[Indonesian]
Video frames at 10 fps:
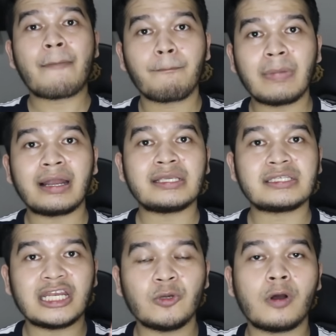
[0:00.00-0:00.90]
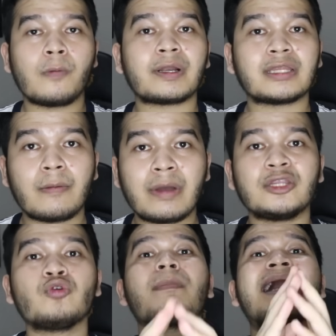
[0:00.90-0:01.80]
up Malaysia di bawah pertama
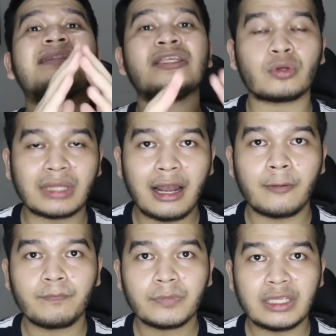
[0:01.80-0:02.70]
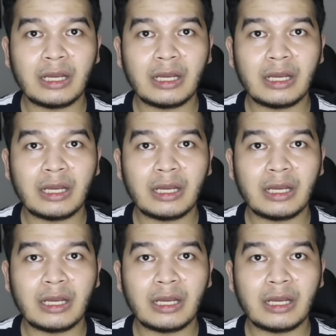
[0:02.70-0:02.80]
itu mati total.